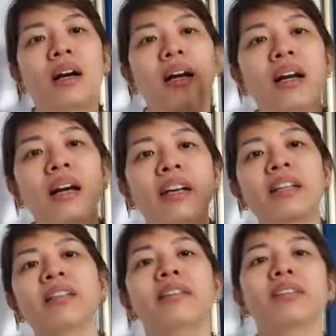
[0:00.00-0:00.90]

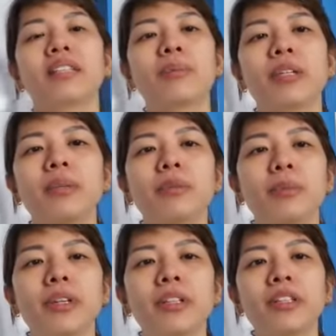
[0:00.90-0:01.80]
Hai, sahabat
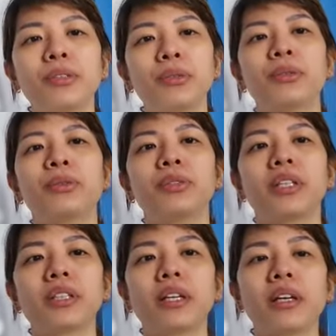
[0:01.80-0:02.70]
Imopreneur di seluruh
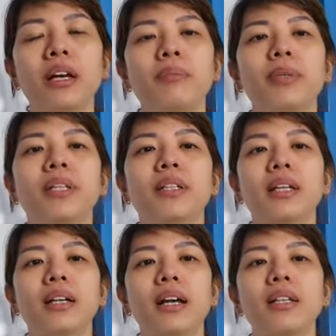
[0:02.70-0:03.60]
Nusantara.
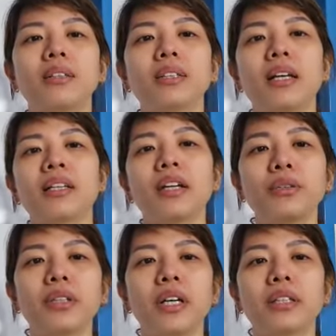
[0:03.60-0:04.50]
Perkenalkan, saya
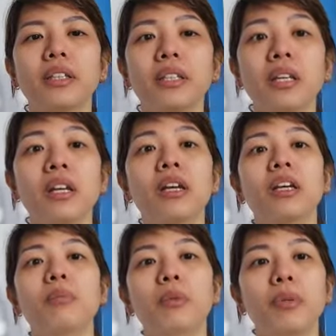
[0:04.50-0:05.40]
Yuyati,
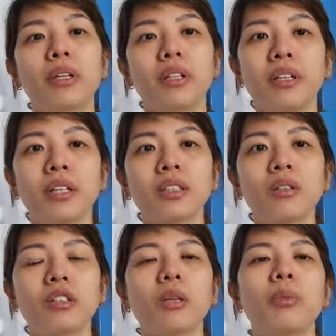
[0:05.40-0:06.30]
Imopreneur asal
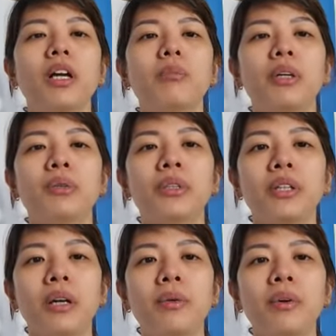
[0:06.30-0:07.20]
Kota Pekanbaru
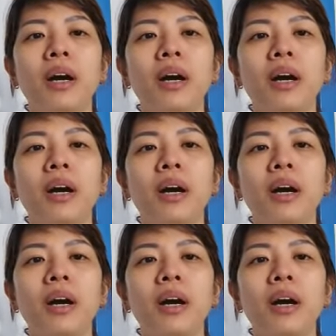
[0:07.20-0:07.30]
Riau.